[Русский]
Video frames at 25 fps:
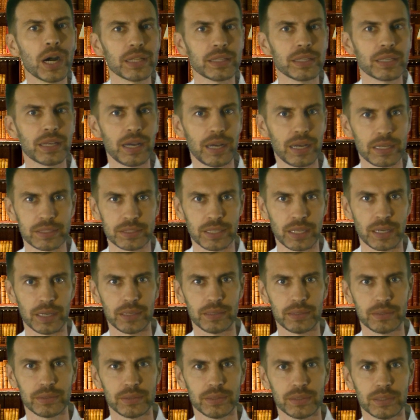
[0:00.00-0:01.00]
отказа.
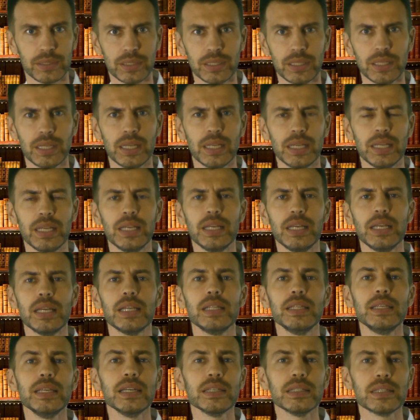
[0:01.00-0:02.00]

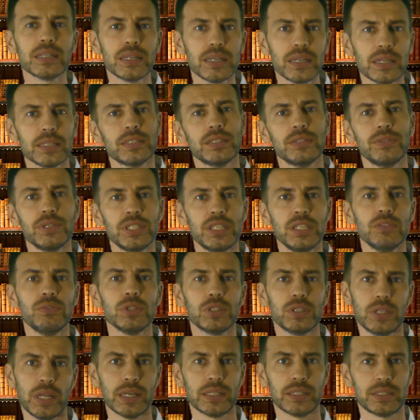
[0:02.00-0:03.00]
Не отказывайте
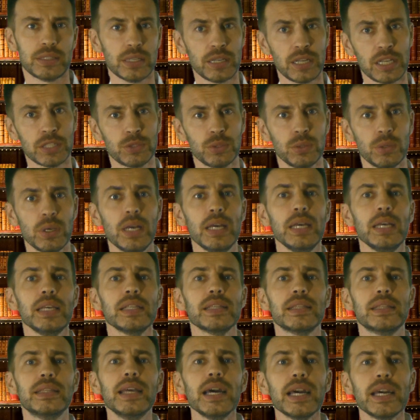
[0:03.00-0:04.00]
вот так сразу.
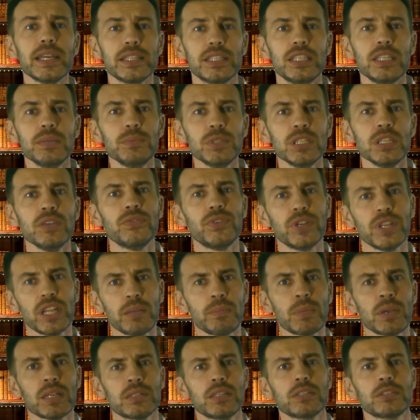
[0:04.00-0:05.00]
Дайте мне
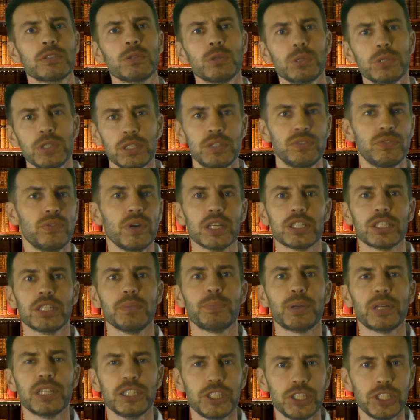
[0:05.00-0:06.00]
время заслужить ваше
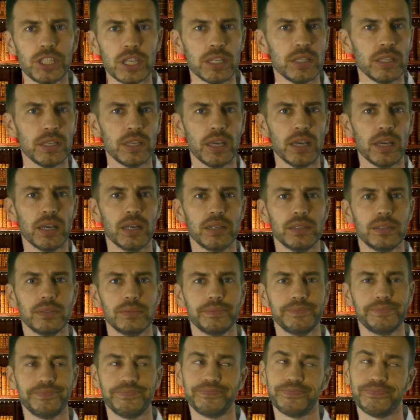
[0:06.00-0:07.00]
прощение.
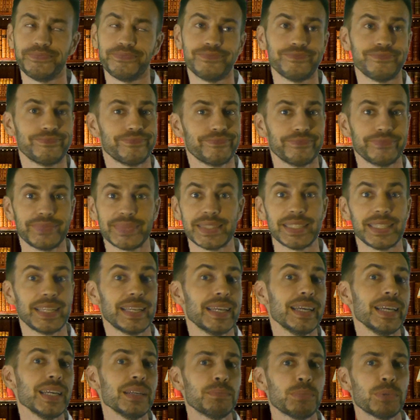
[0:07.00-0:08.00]

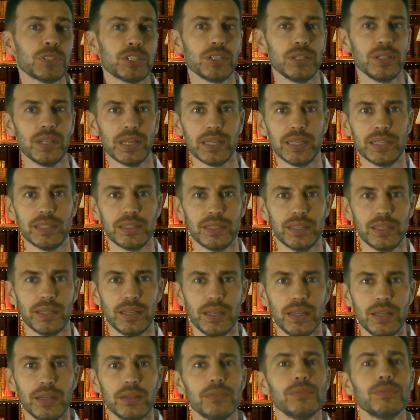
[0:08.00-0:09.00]
Как пожелаете,
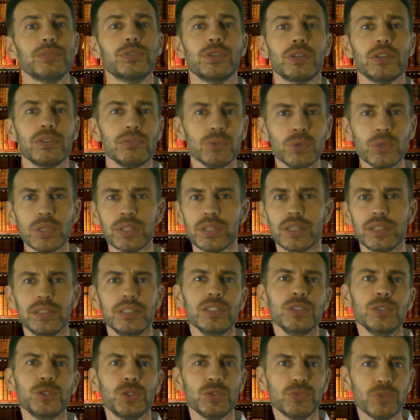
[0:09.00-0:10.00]
все равно это
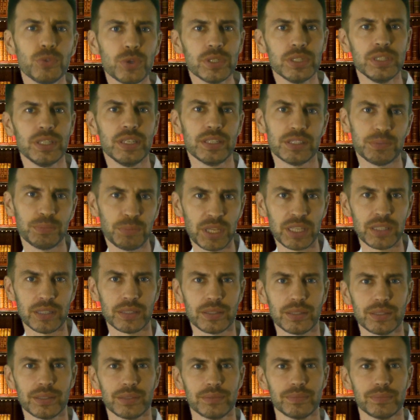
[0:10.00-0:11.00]
ничего не изменит.